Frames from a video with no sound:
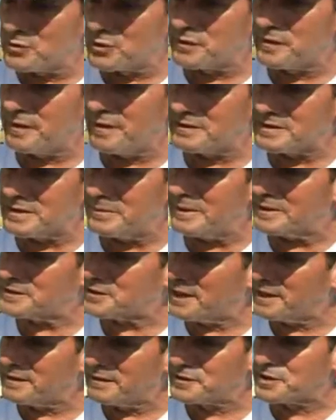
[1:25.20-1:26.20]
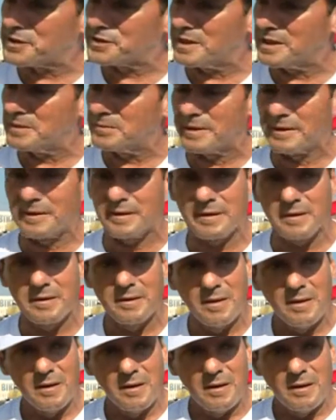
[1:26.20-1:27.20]
الدين جمل شهيد الجيش اللبناني
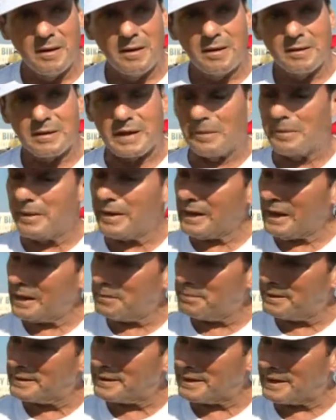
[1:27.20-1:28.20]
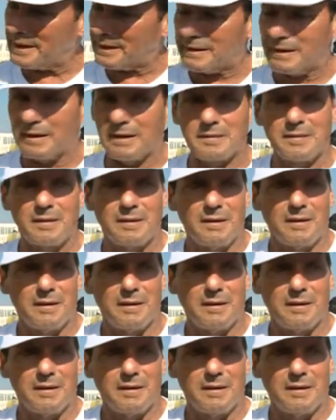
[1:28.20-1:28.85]
كمان حبينا ناكد